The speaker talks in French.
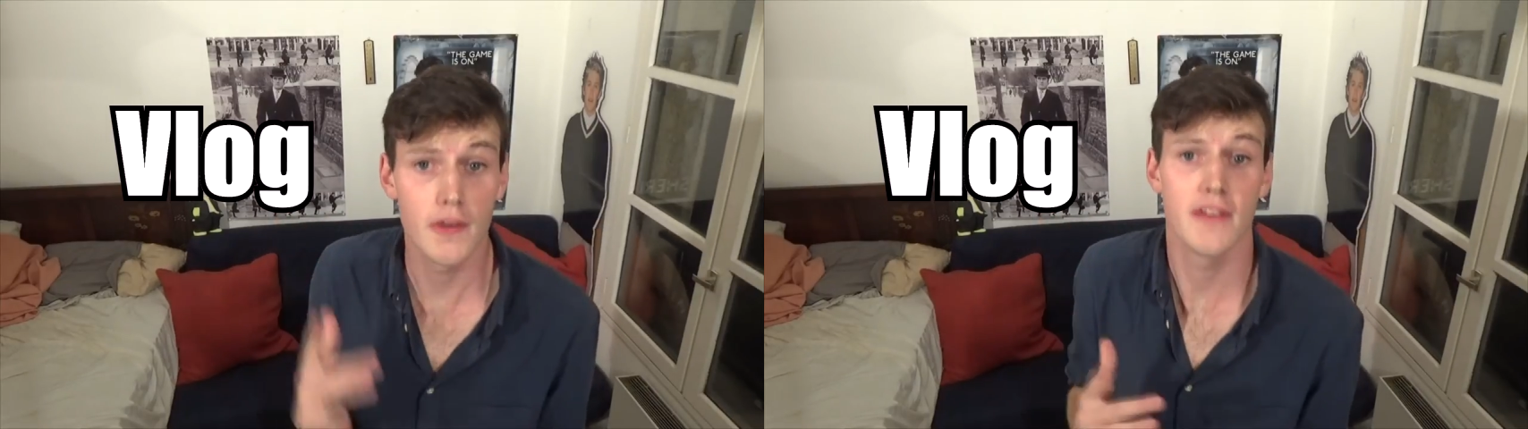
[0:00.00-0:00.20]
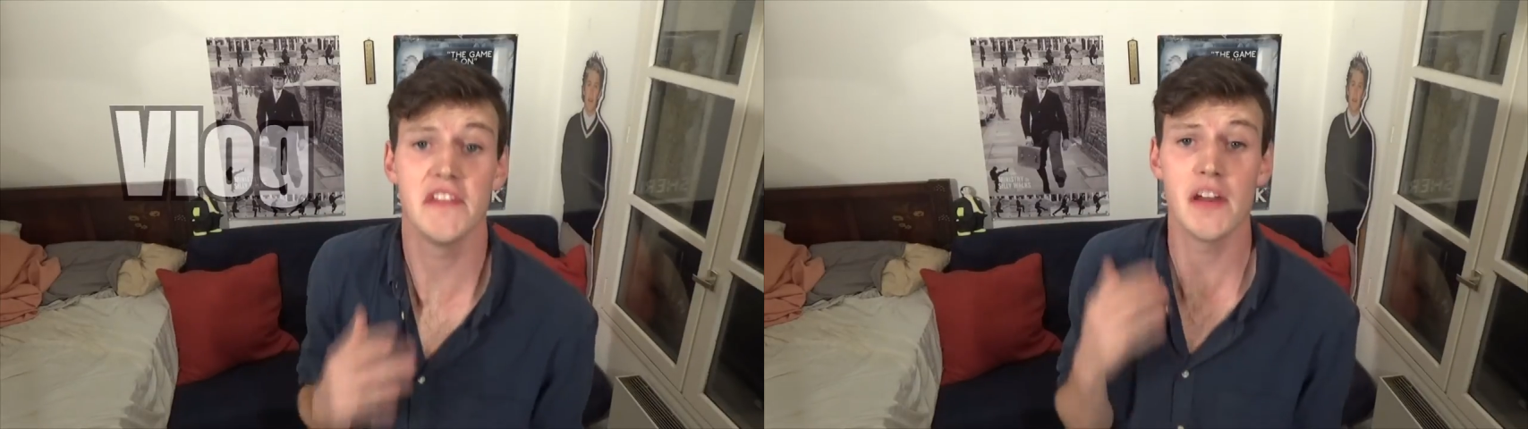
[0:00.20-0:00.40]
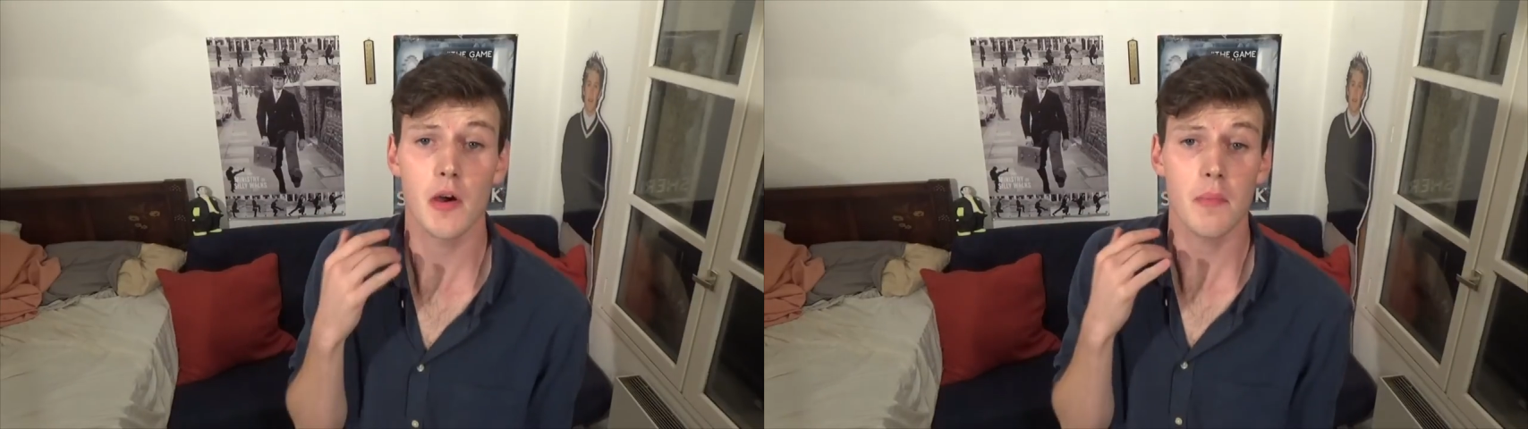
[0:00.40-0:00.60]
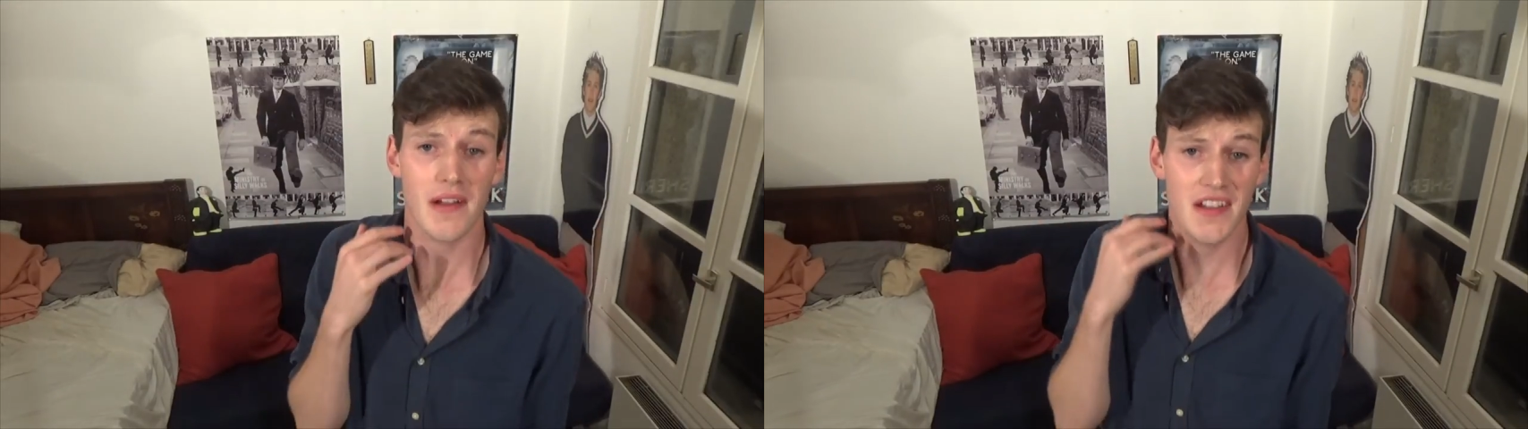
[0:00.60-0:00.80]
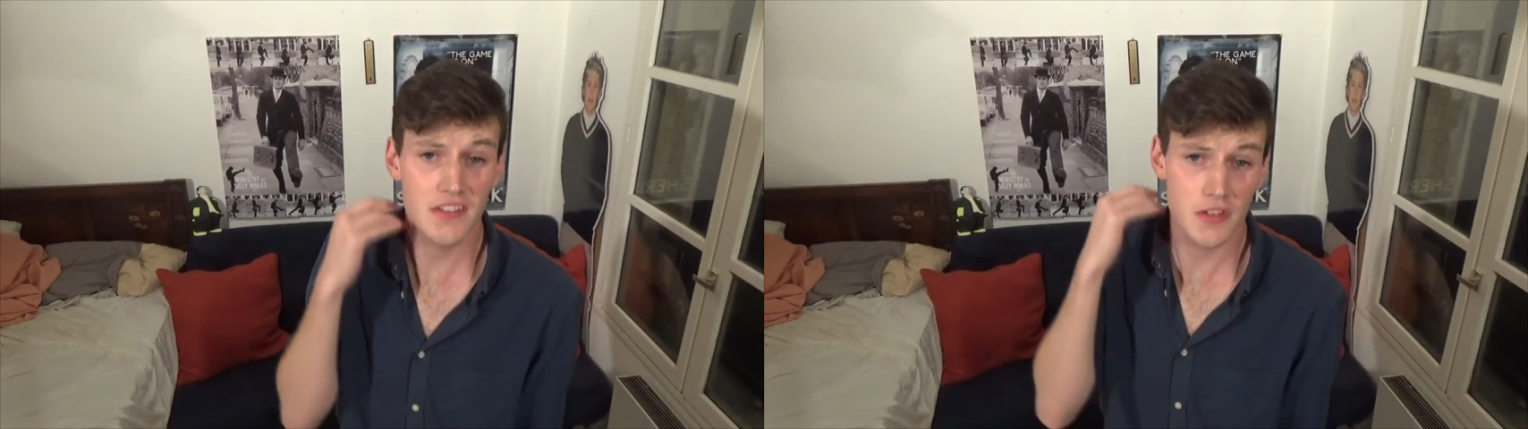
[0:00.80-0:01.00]
évidemment
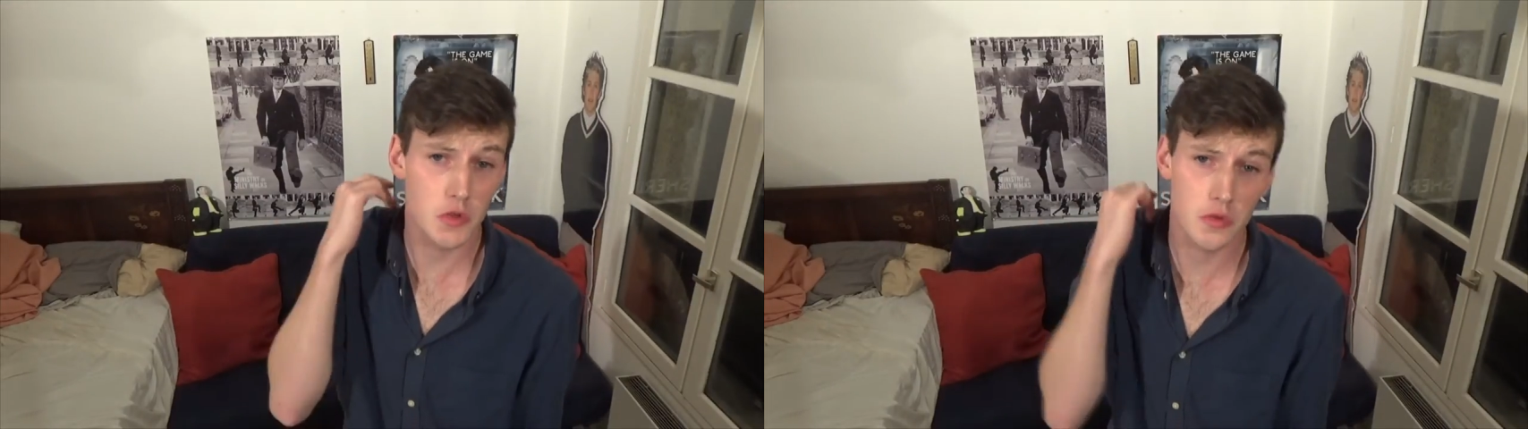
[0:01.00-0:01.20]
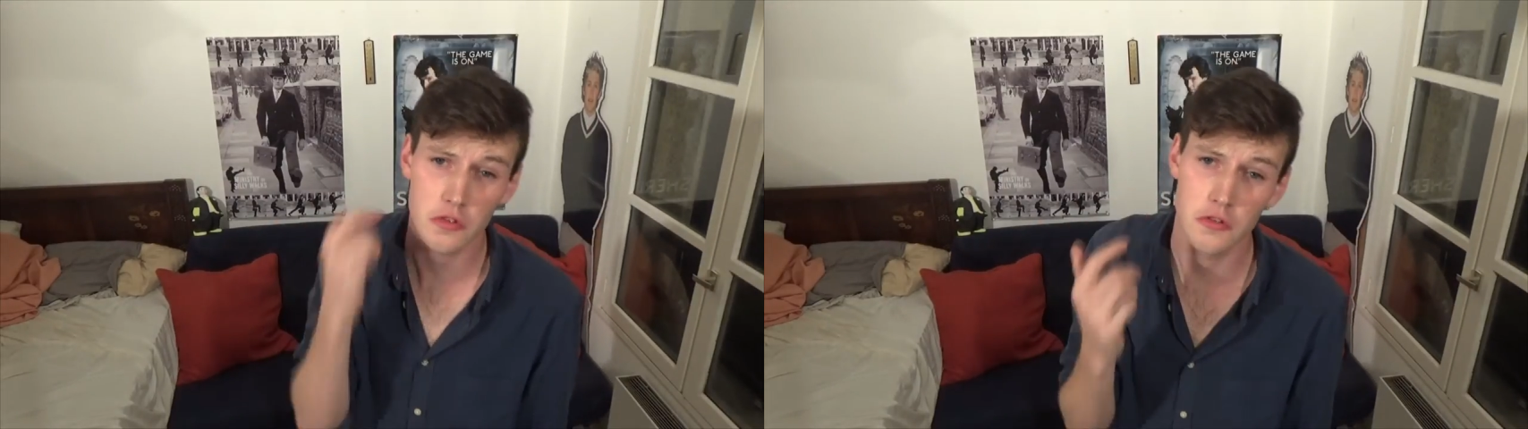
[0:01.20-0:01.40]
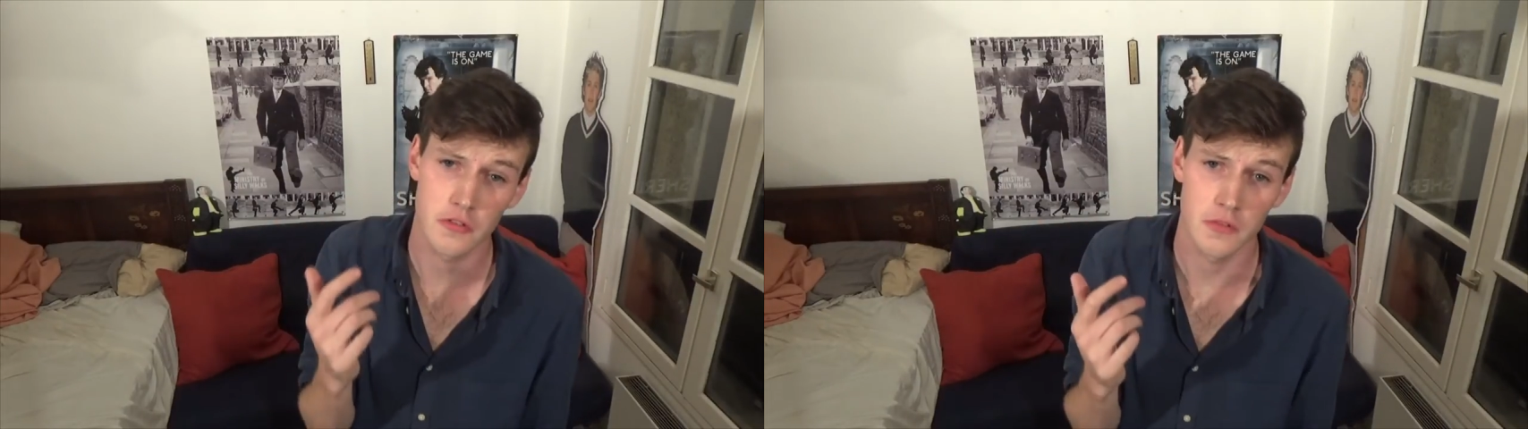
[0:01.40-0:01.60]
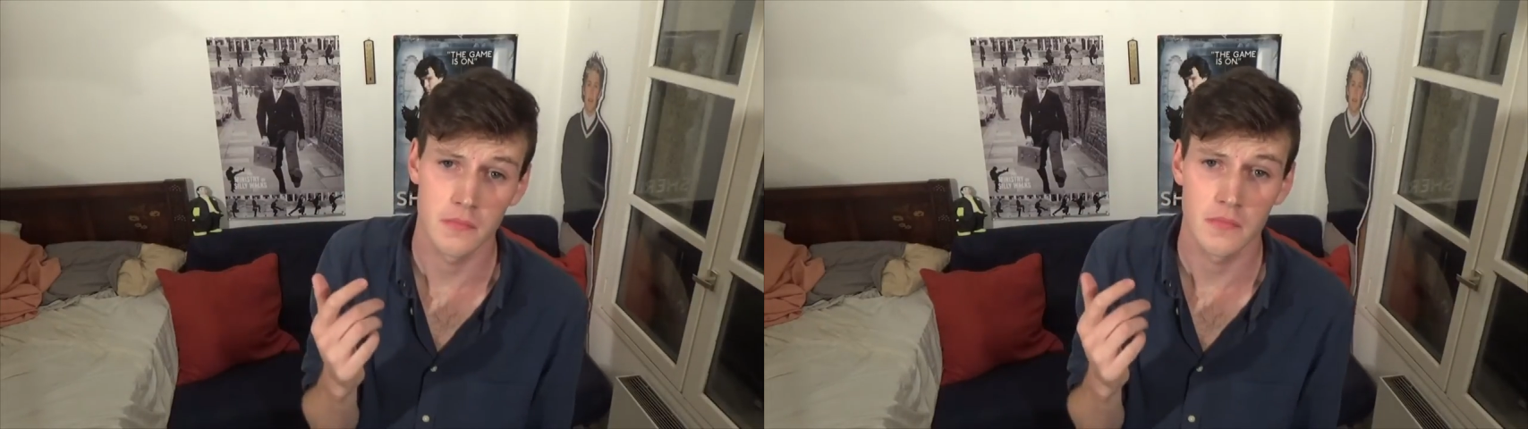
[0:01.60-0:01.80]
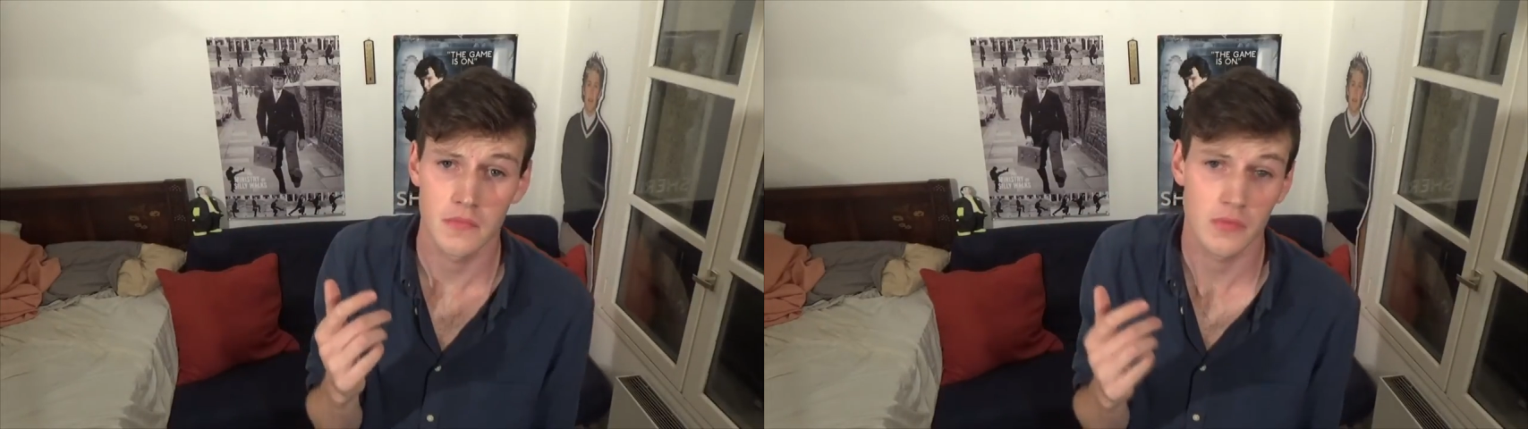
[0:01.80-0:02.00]
parler de tout ce que tu veux.
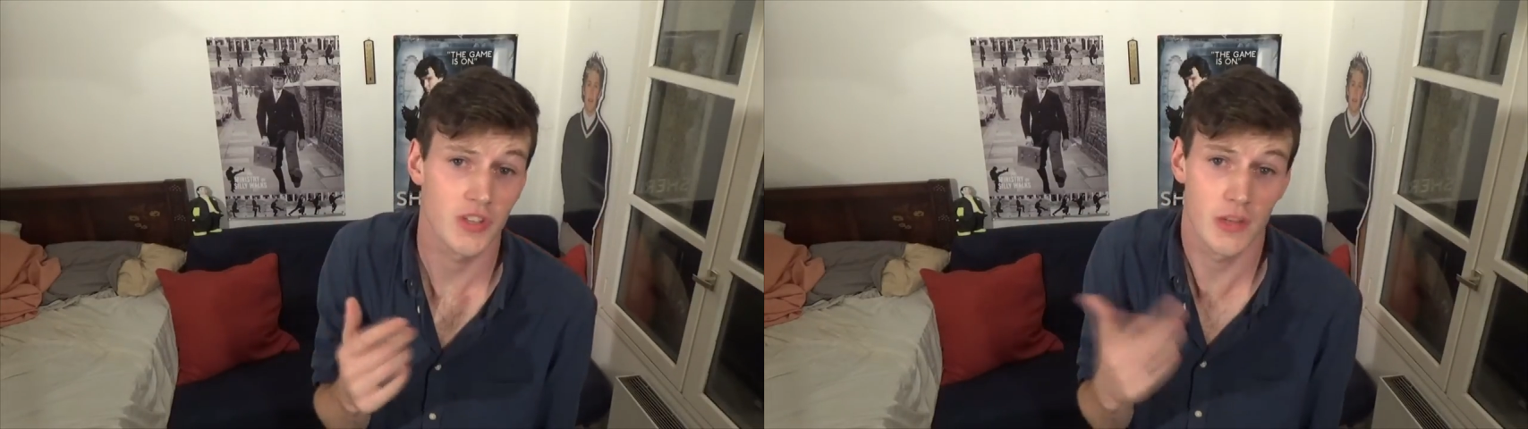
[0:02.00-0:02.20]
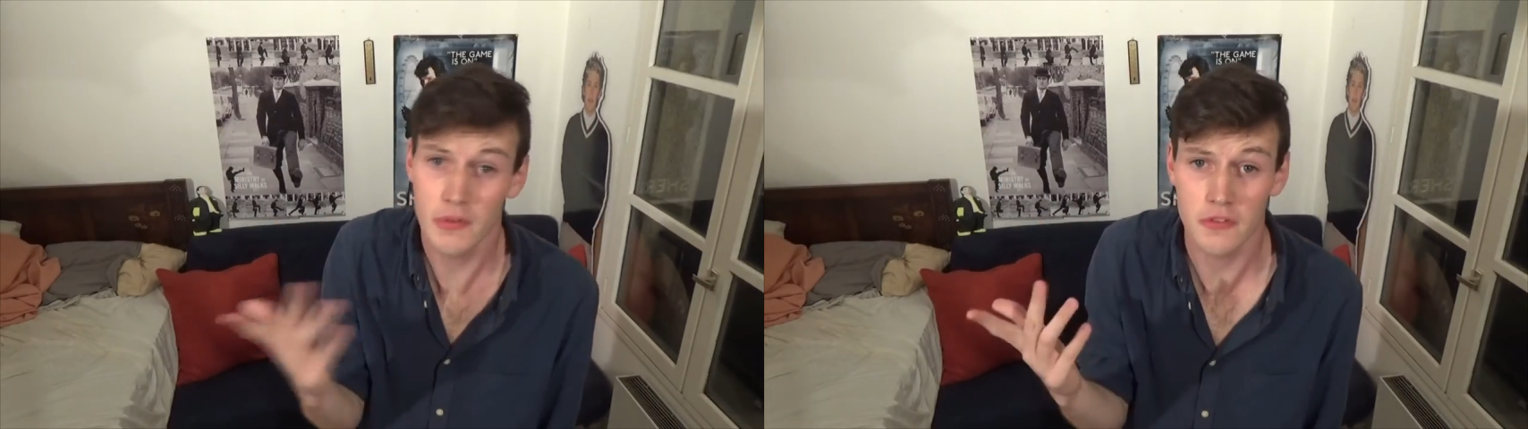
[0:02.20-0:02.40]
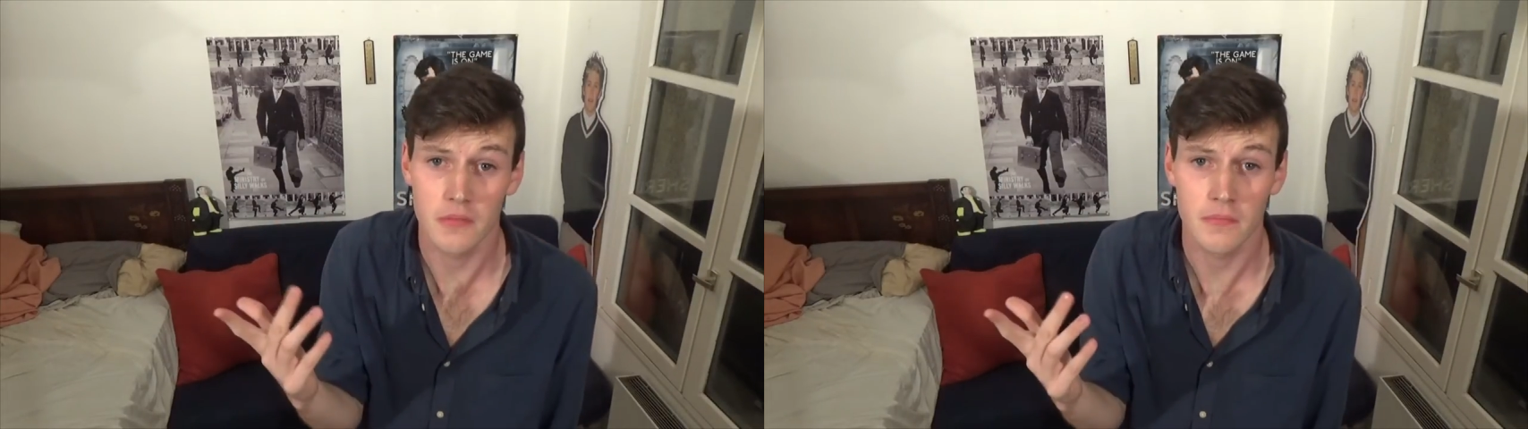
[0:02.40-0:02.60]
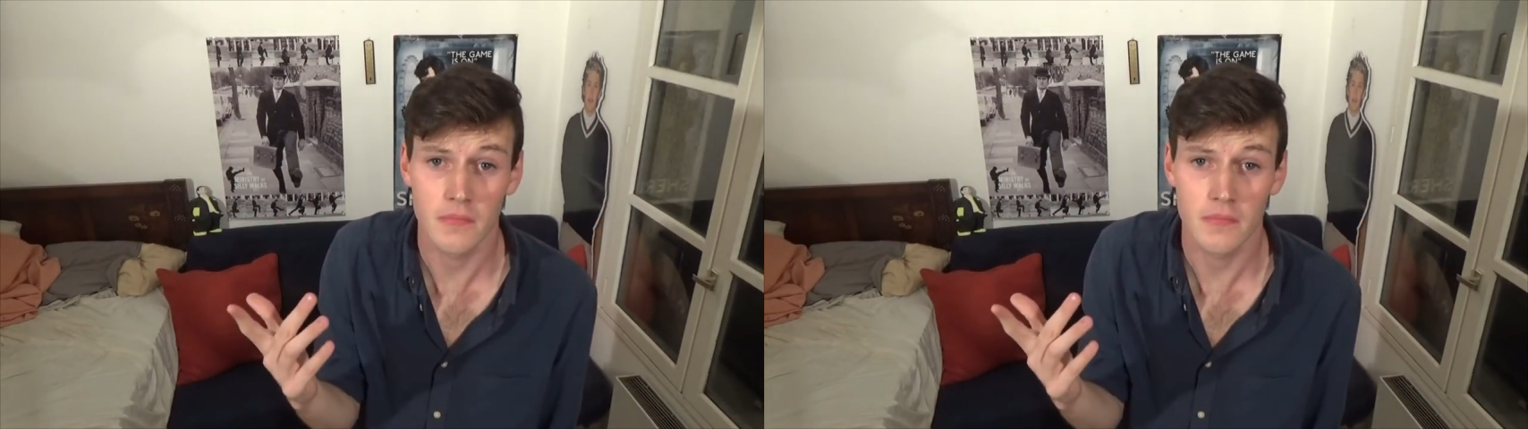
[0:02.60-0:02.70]
C'est le but.